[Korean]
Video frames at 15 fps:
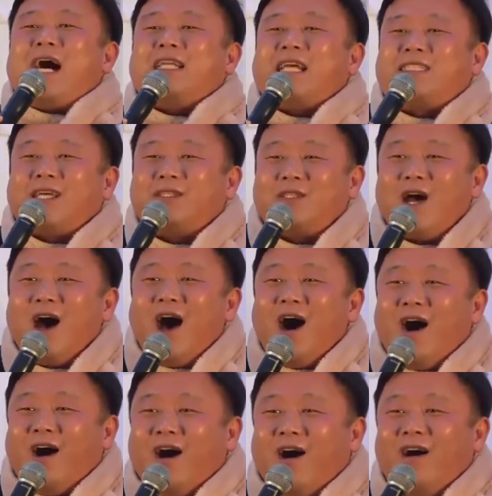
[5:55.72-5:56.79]
화제가
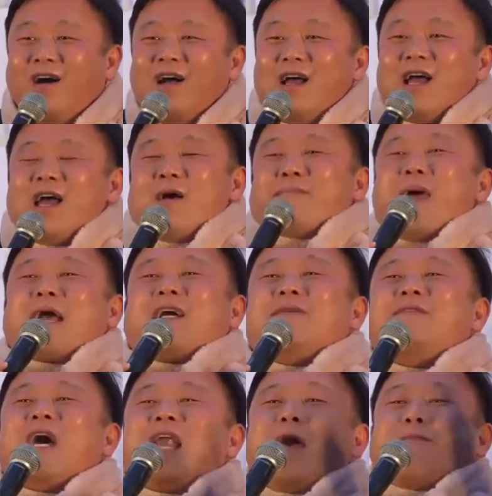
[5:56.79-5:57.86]
됐었죠.
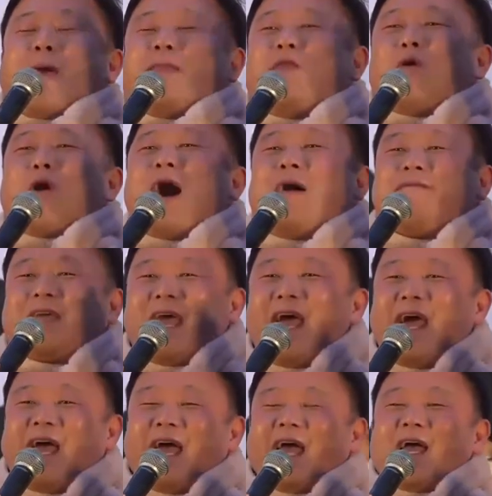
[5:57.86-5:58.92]
백금열의 밴드와
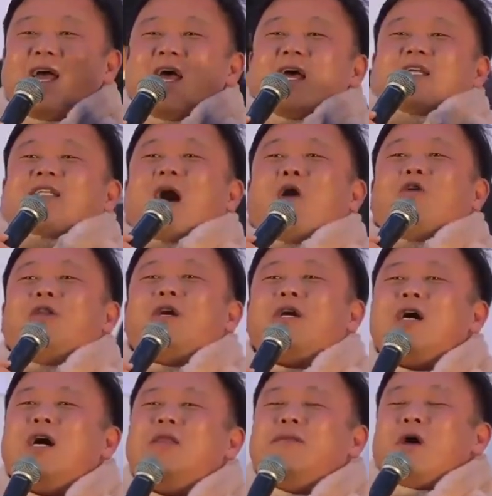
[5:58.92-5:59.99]
함께. 자,
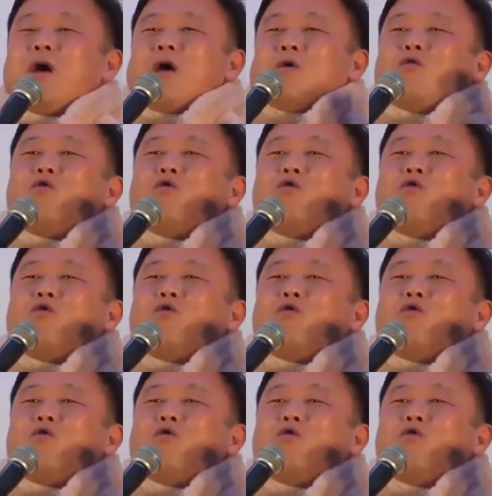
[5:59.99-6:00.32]
오늘은